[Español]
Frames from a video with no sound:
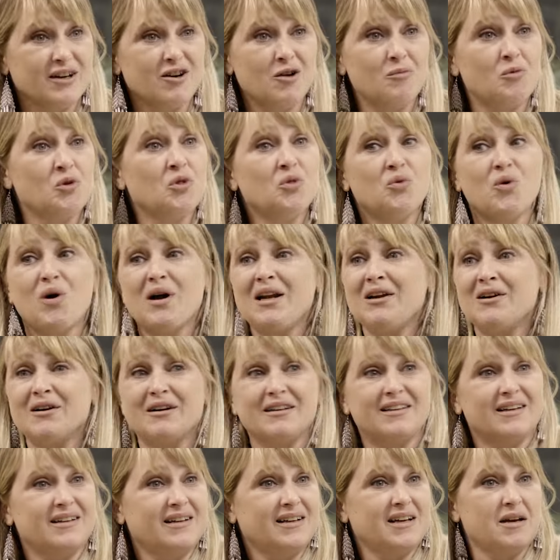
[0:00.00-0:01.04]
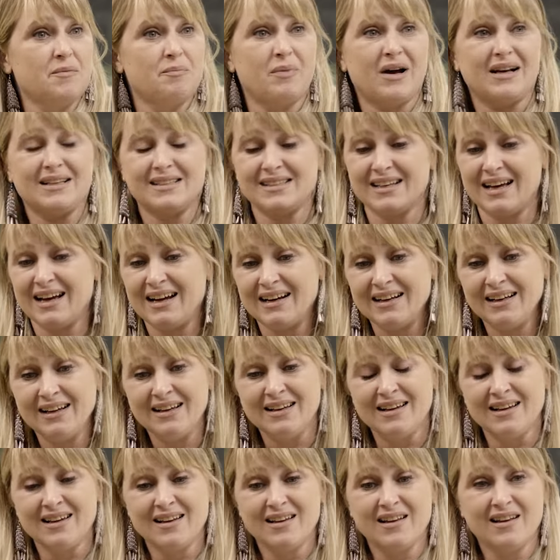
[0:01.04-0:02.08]
Es como un duelo que tenés que pasar.
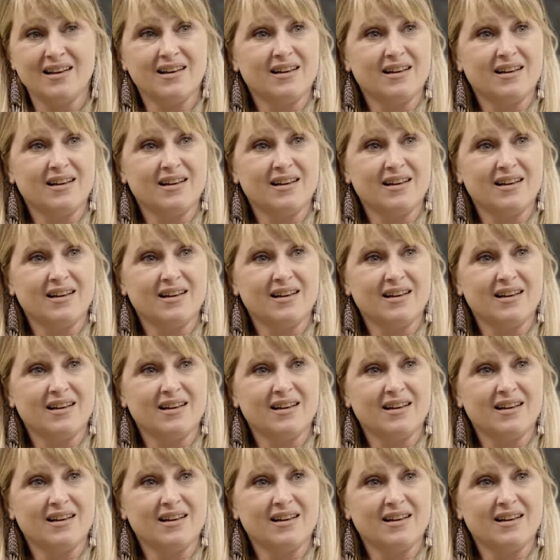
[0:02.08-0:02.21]
Sí, que